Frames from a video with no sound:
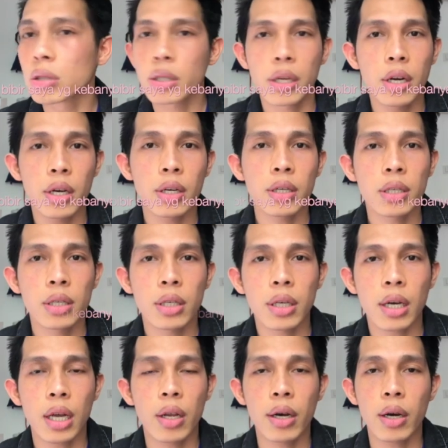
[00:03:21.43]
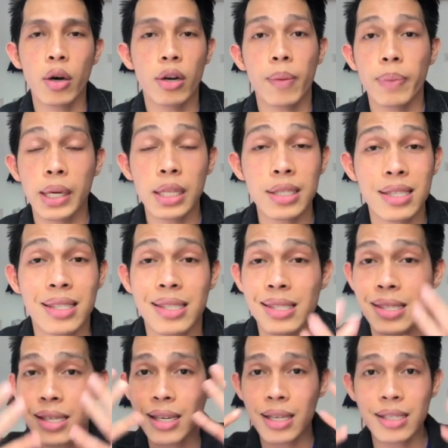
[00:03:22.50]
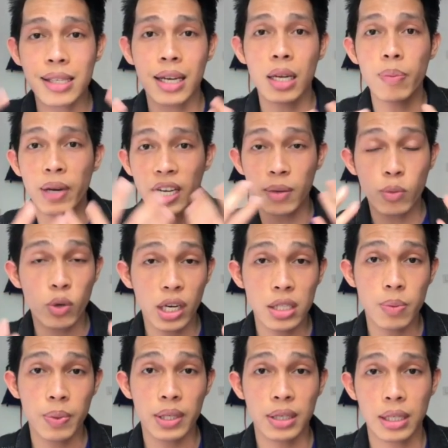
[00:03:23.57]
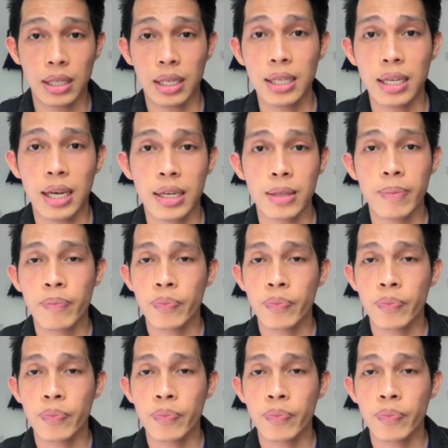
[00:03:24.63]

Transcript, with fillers: you know, kalau orang Prancis sering sekali pakai muka seperti ini dan